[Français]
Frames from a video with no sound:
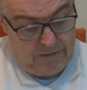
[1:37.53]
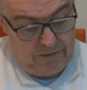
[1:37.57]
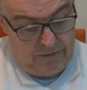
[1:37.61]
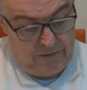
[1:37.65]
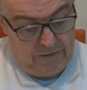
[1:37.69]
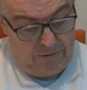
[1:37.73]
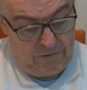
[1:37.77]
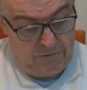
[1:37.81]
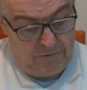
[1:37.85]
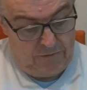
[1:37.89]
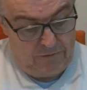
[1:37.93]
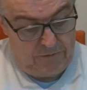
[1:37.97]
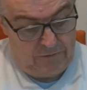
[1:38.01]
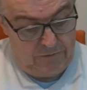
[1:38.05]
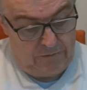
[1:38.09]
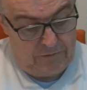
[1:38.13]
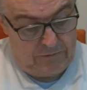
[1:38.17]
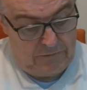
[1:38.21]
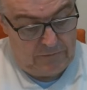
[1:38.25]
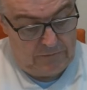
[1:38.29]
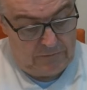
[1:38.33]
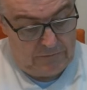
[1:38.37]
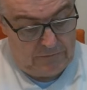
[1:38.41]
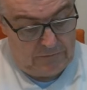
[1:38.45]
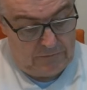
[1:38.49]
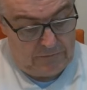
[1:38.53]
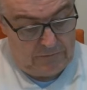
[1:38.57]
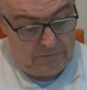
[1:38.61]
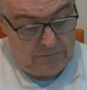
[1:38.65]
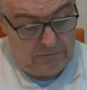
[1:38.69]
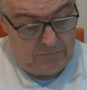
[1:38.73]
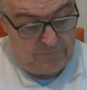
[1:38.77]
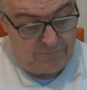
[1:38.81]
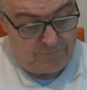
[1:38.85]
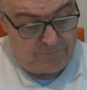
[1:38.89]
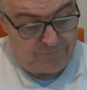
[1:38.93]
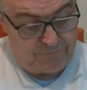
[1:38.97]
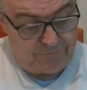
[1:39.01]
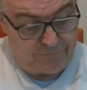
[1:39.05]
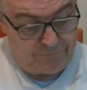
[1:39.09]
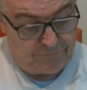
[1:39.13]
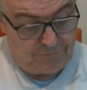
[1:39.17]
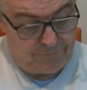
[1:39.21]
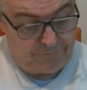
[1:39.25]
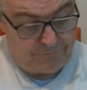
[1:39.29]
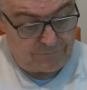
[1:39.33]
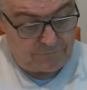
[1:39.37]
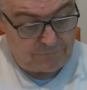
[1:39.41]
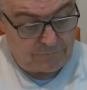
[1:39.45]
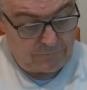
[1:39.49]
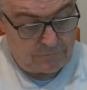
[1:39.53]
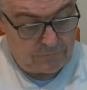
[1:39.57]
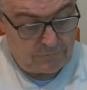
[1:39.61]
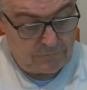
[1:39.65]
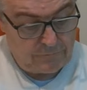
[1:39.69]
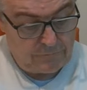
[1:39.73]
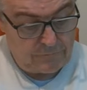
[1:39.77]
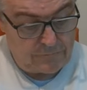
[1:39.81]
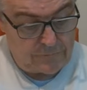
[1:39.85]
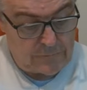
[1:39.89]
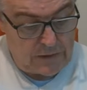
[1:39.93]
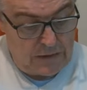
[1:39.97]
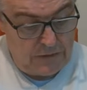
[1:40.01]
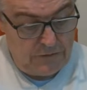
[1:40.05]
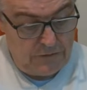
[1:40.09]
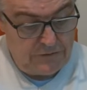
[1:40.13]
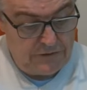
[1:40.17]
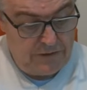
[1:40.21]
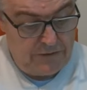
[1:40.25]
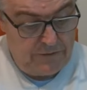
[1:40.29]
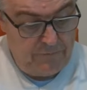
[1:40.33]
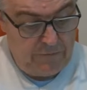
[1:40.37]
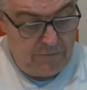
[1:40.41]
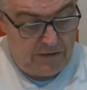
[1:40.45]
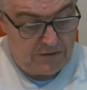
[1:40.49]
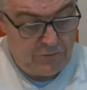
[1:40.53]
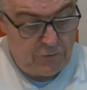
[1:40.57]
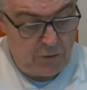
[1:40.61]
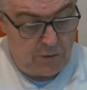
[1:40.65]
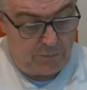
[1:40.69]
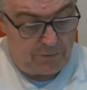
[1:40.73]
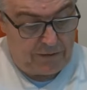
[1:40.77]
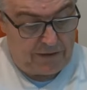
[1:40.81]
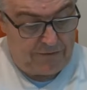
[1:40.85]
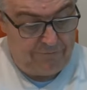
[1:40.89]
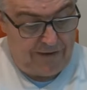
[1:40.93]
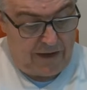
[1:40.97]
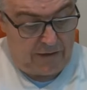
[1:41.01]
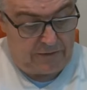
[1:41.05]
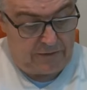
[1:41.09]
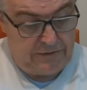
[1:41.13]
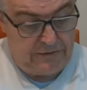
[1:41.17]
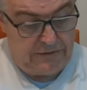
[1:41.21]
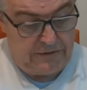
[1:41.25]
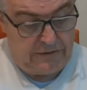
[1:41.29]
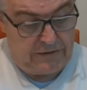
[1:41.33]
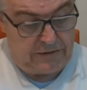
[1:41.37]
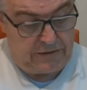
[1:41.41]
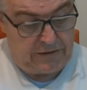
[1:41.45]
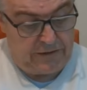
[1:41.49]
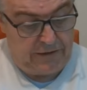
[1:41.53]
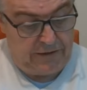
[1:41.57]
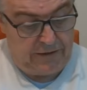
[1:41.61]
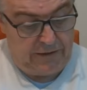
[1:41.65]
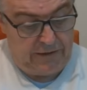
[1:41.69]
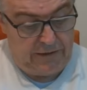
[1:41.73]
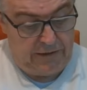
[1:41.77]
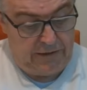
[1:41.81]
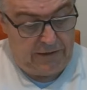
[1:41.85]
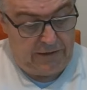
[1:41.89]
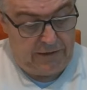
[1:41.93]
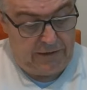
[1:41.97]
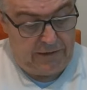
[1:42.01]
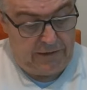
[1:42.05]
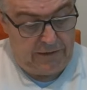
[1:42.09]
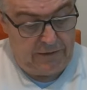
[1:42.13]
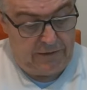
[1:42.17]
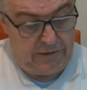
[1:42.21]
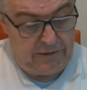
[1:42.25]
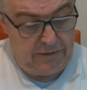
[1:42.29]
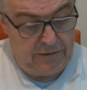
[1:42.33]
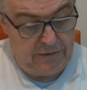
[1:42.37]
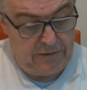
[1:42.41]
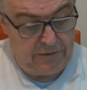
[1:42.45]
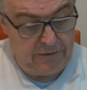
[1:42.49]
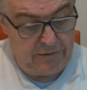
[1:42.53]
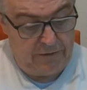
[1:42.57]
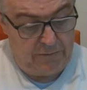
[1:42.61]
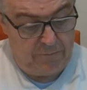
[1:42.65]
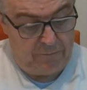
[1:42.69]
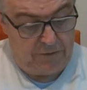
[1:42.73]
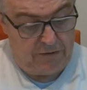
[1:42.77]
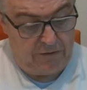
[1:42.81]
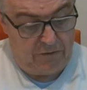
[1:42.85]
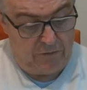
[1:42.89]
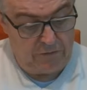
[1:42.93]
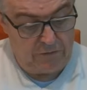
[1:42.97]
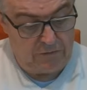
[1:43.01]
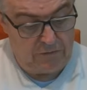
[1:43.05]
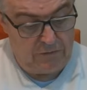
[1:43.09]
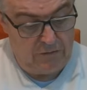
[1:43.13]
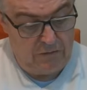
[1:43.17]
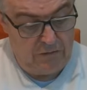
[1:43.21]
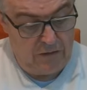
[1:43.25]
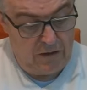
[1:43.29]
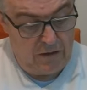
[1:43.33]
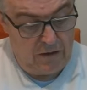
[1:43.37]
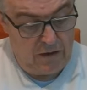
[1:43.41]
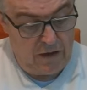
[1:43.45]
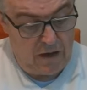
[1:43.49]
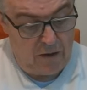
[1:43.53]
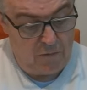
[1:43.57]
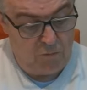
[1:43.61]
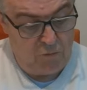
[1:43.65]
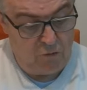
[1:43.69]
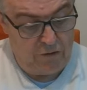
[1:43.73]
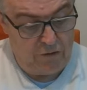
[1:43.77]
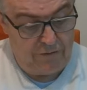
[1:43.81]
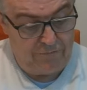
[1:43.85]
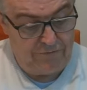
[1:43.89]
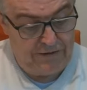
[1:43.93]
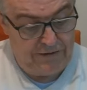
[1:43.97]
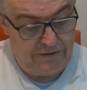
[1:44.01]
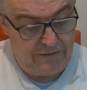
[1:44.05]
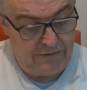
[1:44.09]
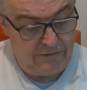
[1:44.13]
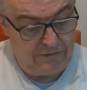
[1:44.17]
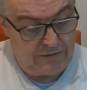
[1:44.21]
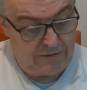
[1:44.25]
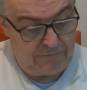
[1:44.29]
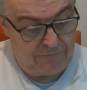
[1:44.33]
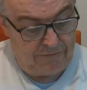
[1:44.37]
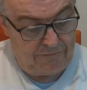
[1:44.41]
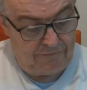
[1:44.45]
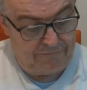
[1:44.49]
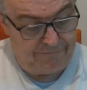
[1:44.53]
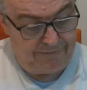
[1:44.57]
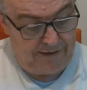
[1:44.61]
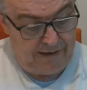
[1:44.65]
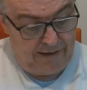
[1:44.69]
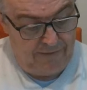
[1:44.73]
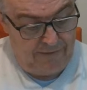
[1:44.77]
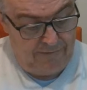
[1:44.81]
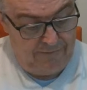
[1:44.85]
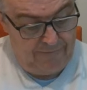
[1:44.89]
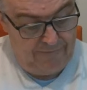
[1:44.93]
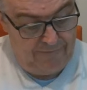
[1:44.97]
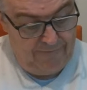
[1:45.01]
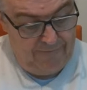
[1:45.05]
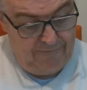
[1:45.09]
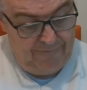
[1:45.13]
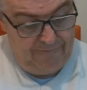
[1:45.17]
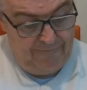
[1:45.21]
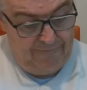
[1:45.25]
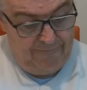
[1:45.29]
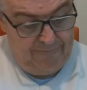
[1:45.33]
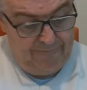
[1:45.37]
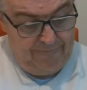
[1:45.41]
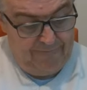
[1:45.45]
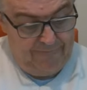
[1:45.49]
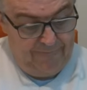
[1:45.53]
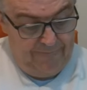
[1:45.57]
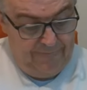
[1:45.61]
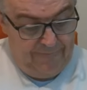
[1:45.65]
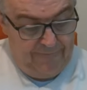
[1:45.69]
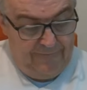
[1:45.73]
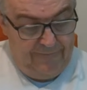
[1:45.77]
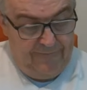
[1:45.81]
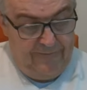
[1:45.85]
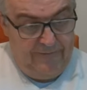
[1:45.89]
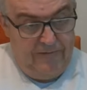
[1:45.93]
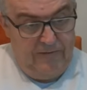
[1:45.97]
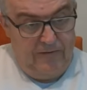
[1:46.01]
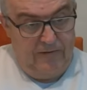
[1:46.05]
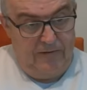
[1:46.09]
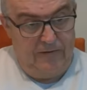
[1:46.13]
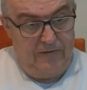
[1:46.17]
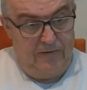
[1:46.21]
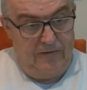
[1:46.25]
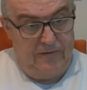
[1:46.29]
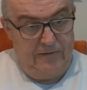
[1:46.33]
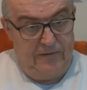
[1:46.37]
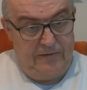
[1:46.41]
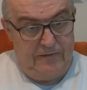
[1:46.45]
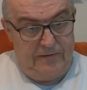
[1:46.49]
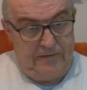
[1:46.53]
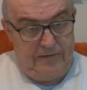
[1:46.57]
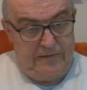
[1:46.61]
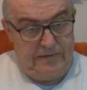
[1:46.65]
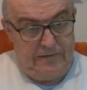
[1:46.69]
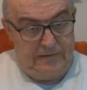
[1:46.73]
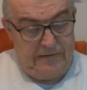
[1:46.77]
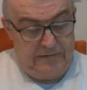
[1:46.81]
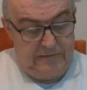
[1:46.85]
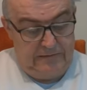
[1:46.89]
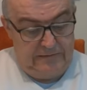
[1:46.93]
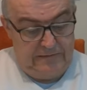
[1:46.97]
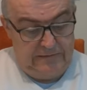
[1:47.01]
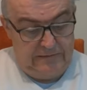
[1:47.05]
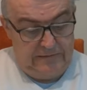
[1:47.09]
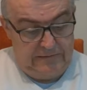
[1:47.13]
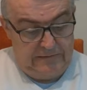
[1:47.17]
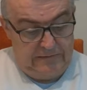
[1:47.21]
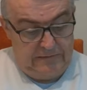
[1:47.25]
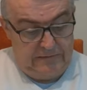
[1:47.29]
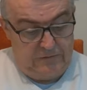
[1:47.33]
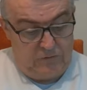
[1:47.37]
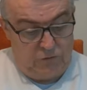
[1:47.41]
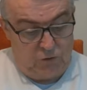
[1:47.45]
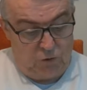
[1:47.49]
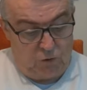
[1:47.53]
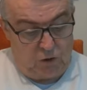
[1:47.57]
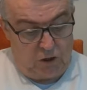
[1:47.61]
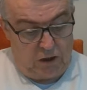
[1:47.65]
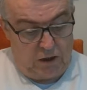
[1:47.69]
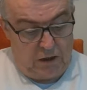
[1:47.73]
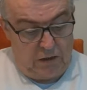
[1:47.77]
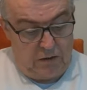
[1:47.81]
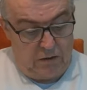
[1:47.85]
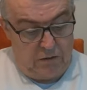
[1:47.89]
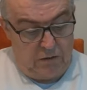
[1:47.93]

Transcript: Euh, c'est Mathieu Abrivard qui, qui, pilote. À mon avis, ça va le faire. Euh, donc,